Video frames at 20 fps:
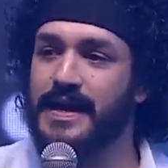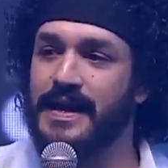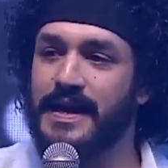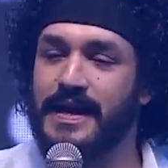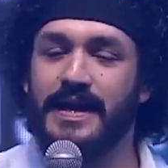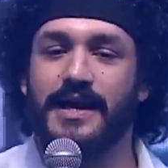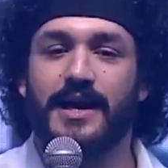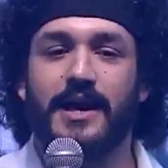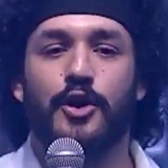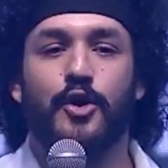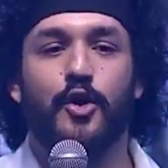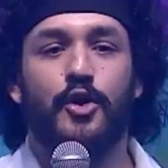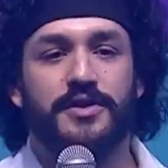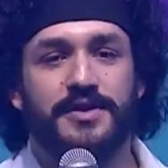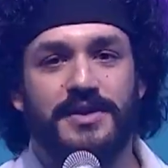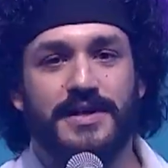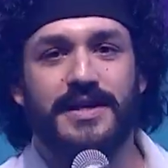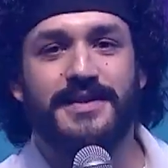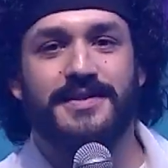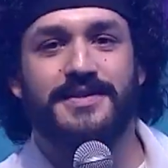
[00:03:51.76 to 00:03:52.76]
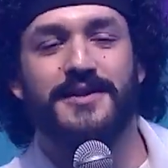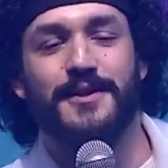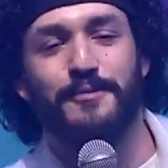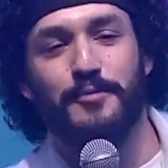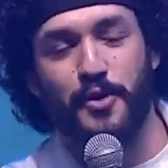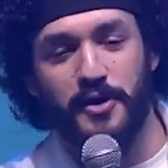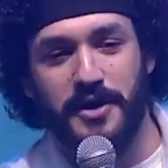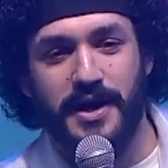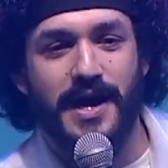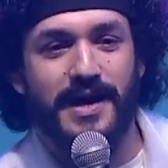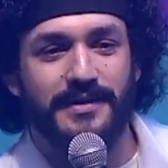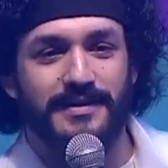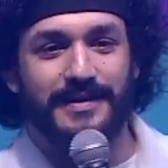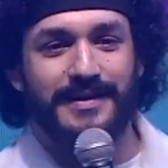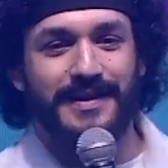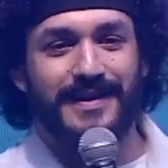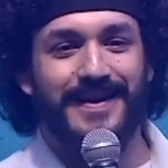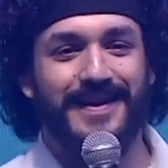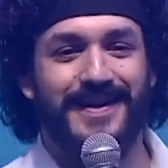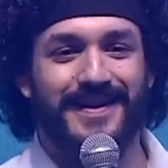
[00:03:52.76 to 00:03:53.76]
ఇక్కడికి వచ్చేసిన ముఖ్య
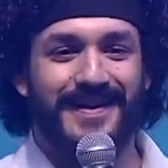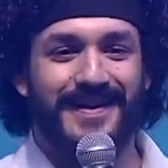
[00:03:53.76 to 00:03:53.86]
అతిథికి